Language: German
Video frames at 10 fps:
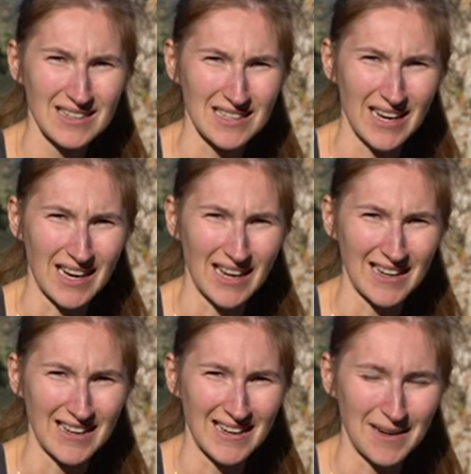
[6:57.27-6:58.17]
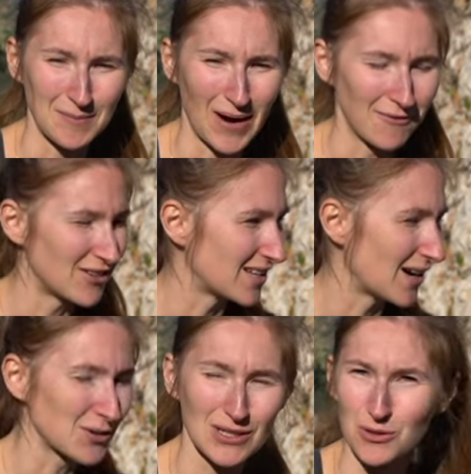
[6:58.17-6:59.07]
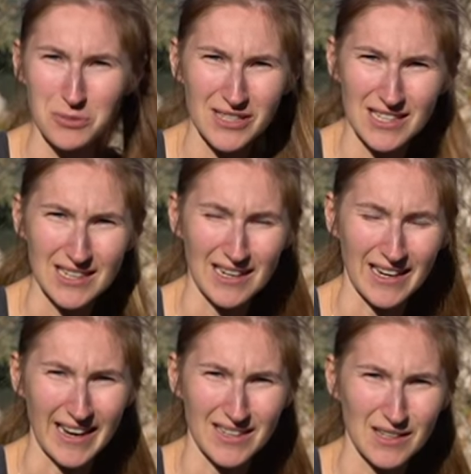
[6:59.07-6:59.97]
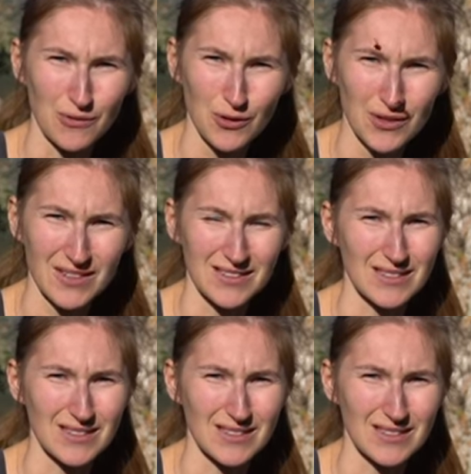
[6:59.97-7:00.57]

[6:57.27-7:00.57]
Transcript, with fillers: Dann ähm, haben wir auch den Übeltäter direkt gefunden.